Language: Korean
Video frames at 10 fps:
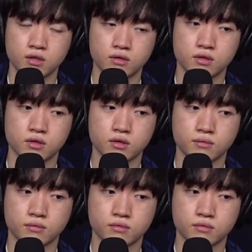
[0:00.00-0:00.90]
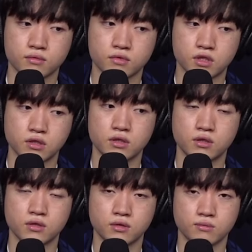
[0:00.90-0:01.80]
이제
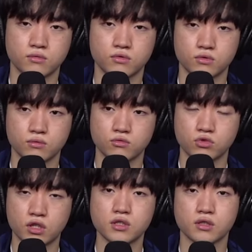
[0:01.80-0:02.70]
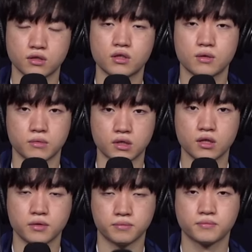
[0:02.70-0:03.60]
젠지가 우세하지 않을까 생각합니다.